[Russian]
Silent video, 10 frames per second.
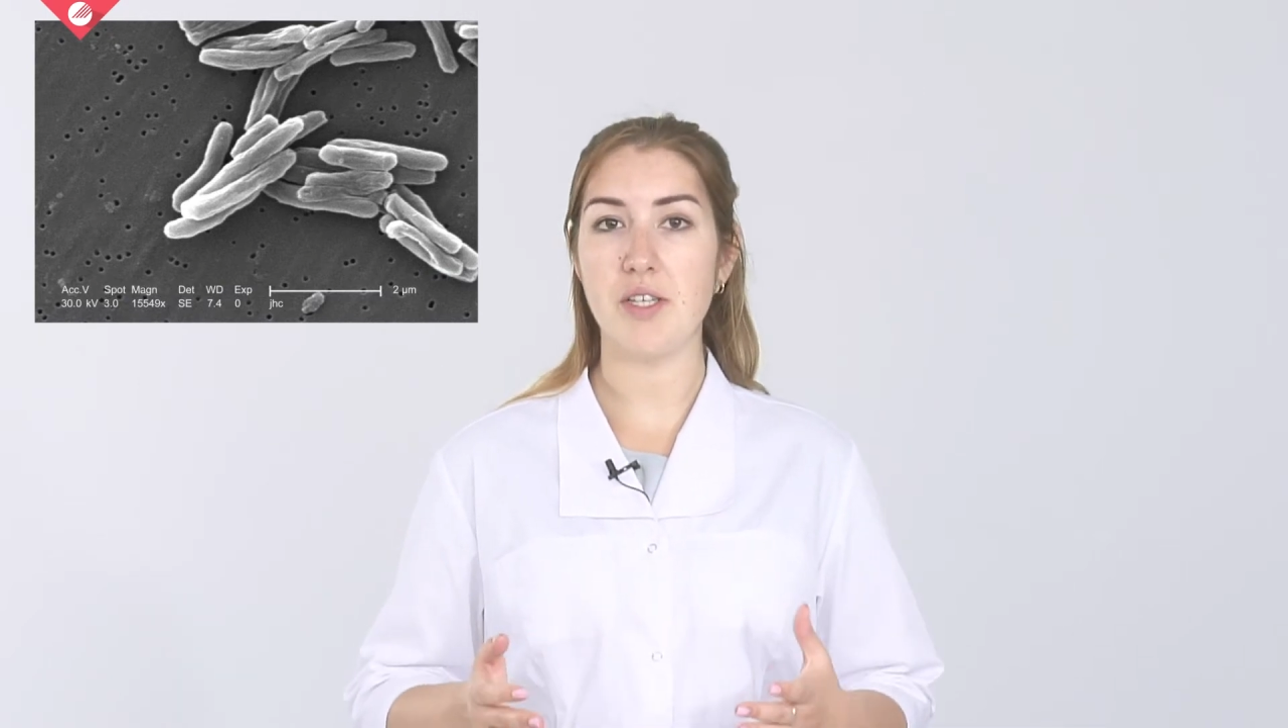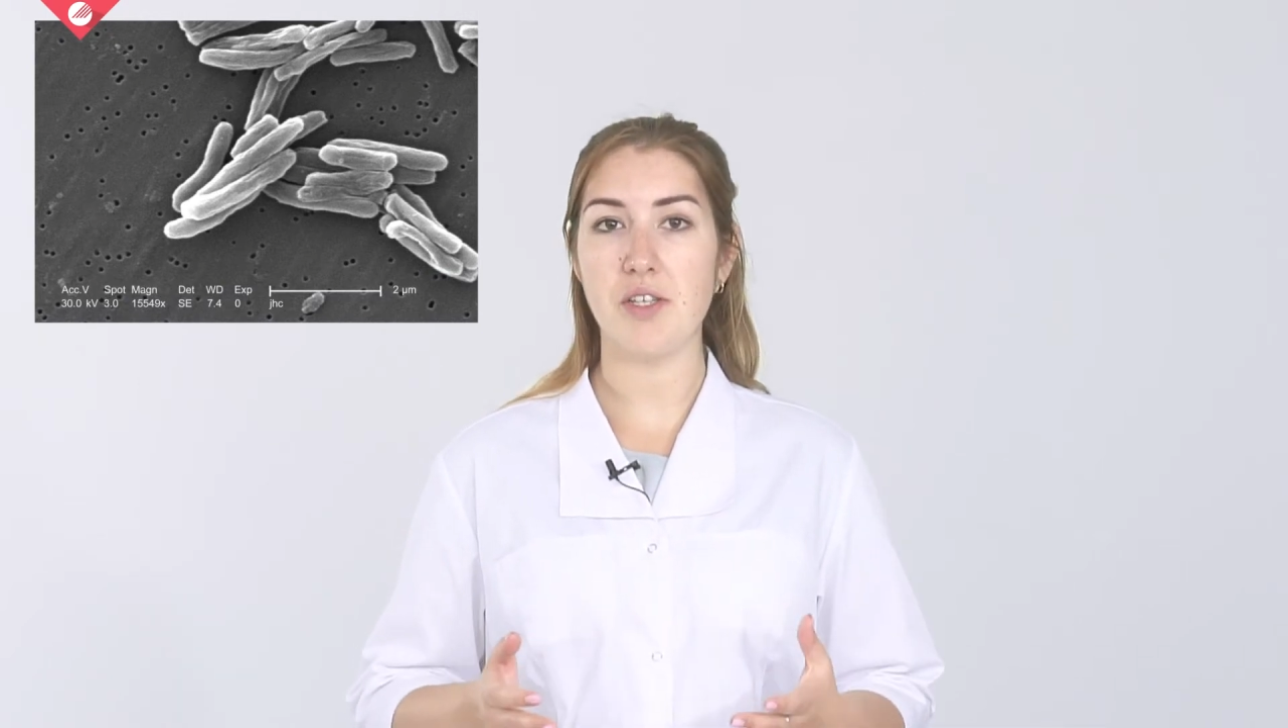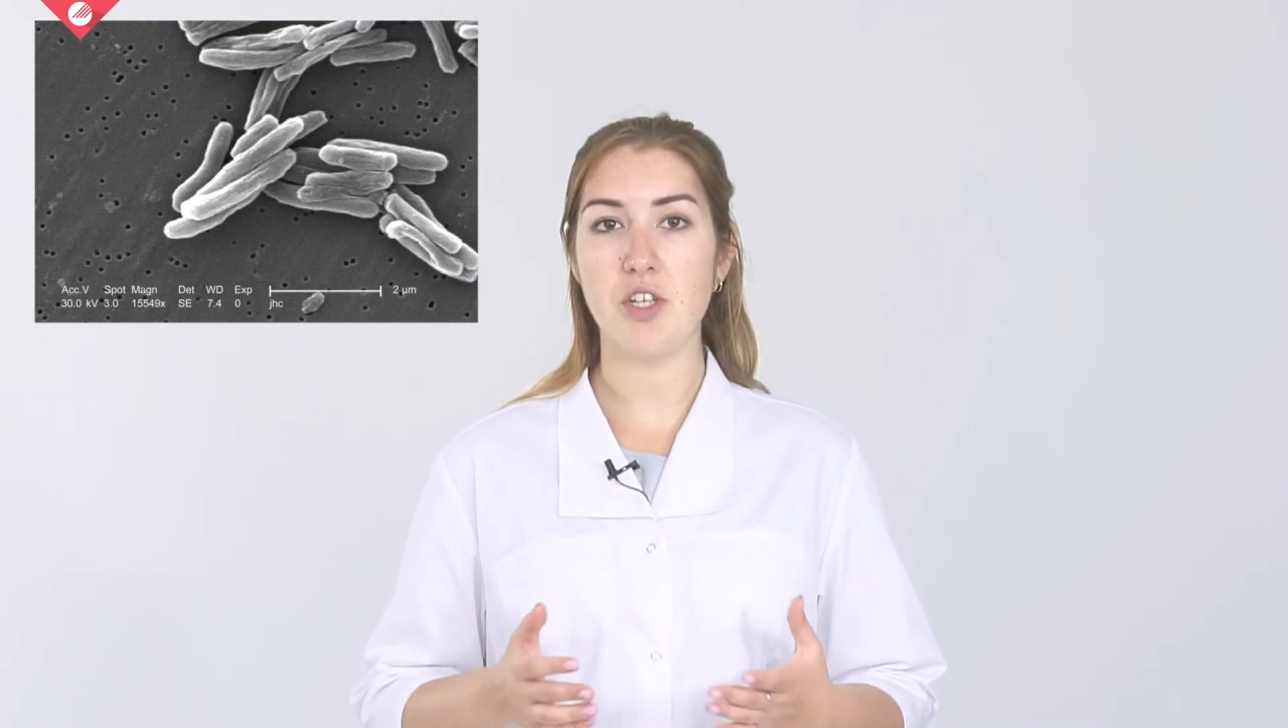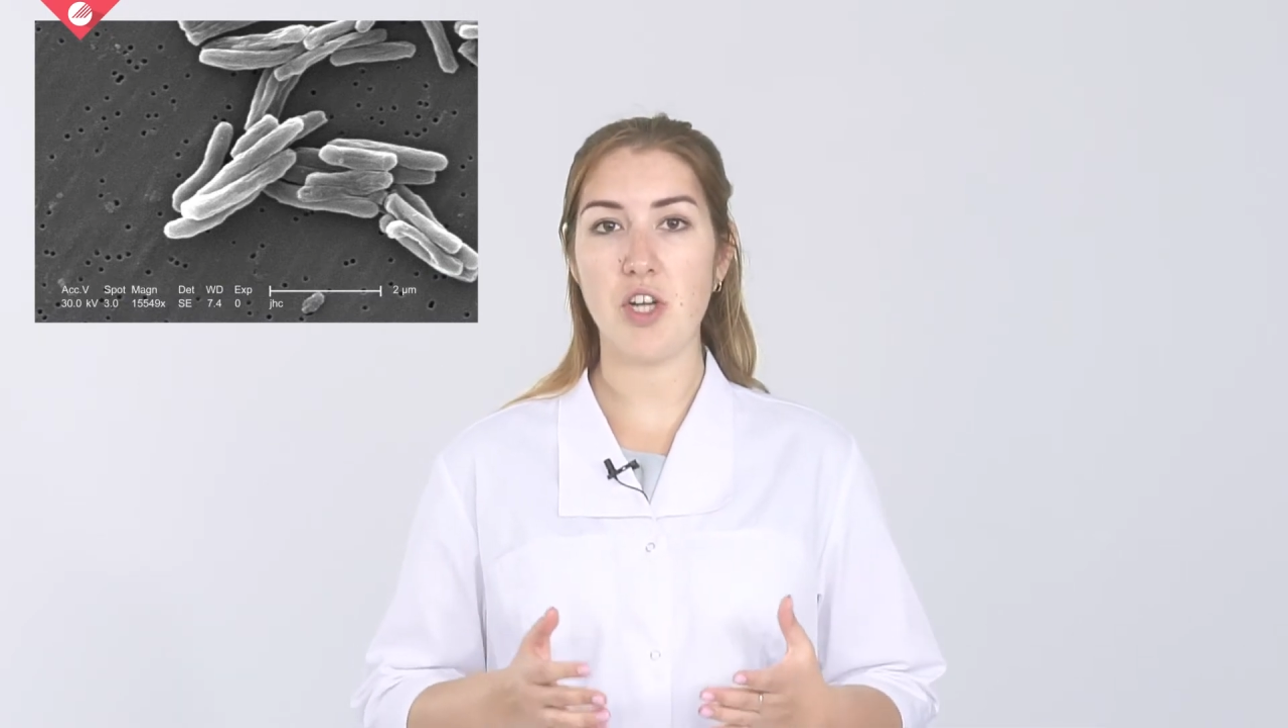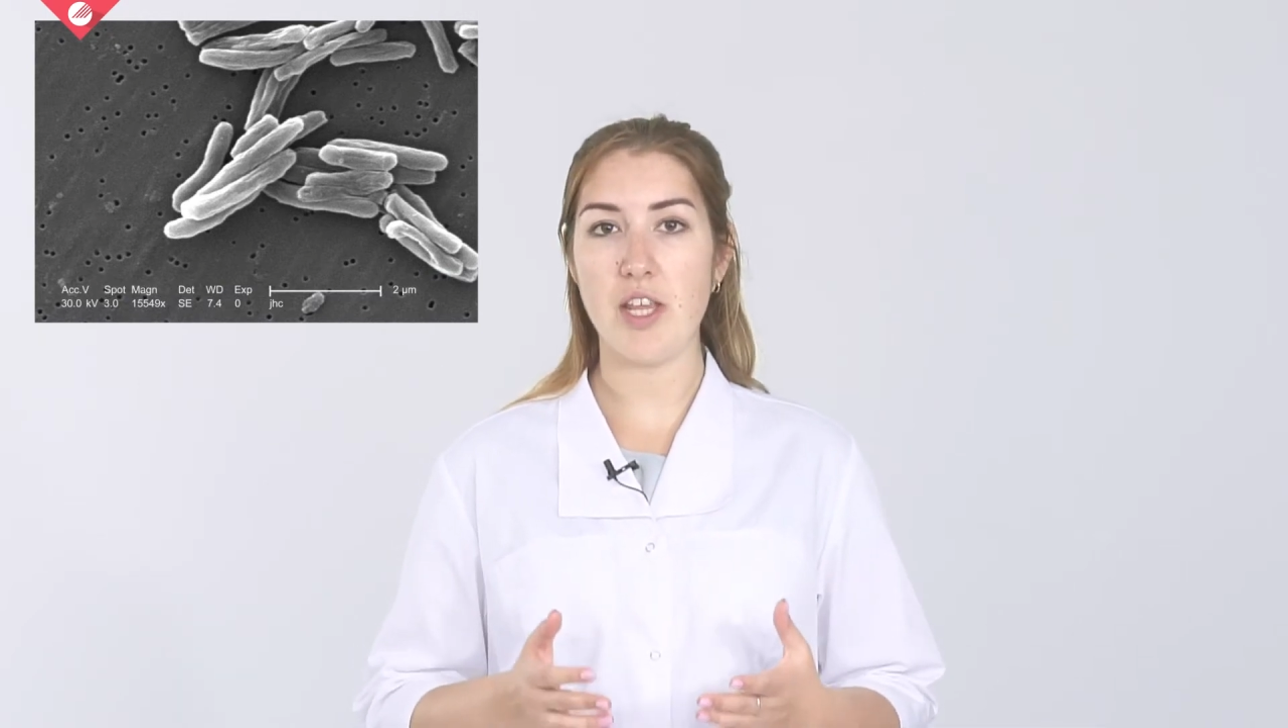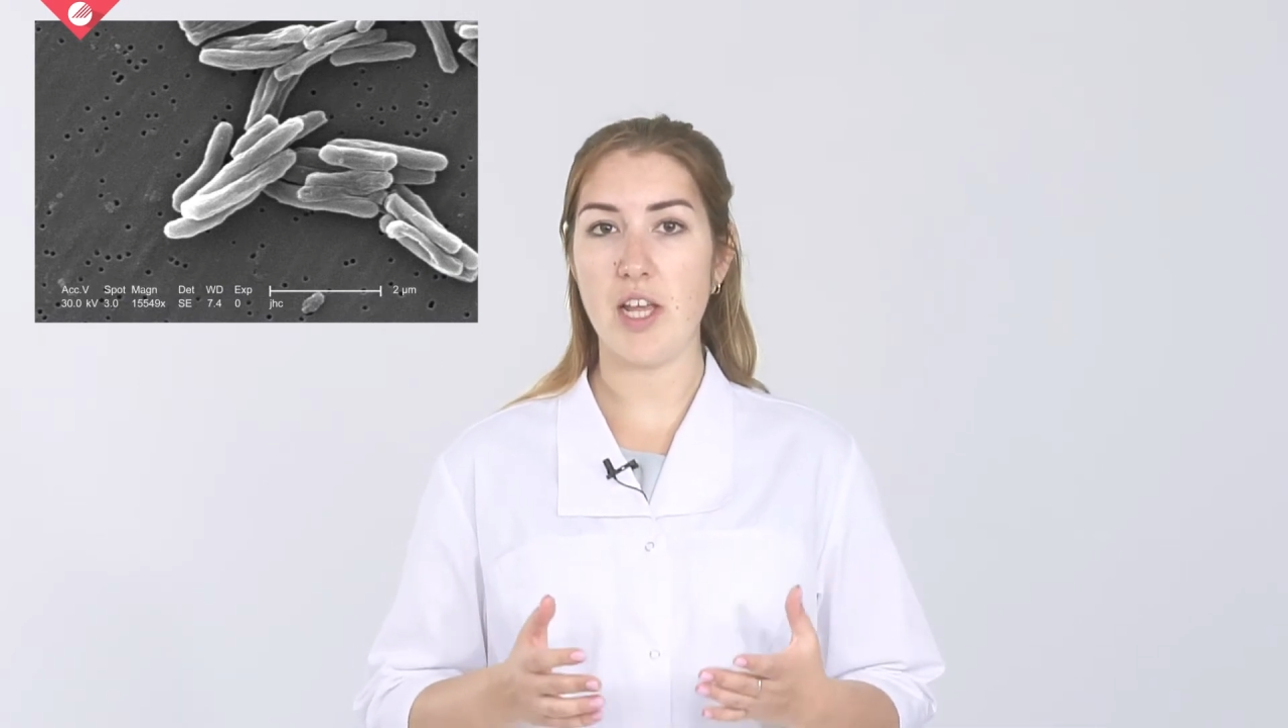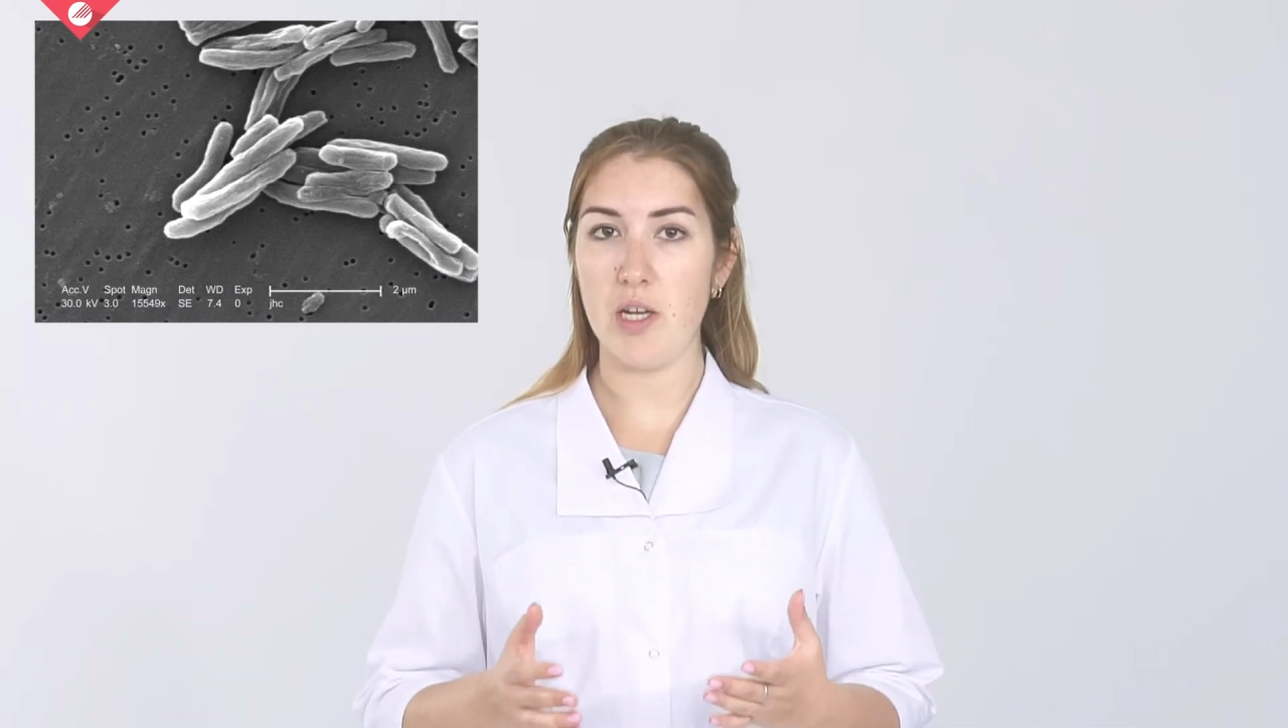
содержание